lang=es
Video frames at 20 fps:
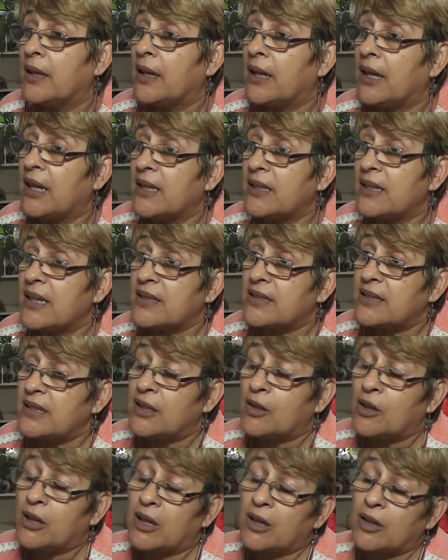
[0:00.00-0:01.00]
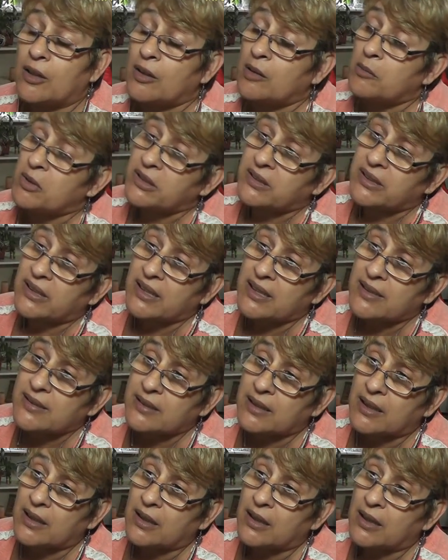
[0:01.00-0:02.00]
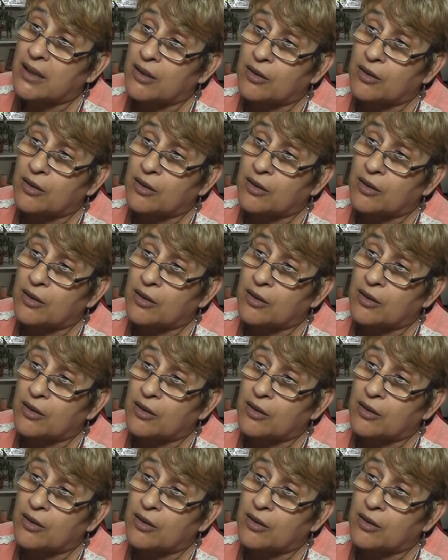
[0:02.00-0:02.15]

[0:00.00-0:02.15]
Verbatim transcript: es decir que no me interesa,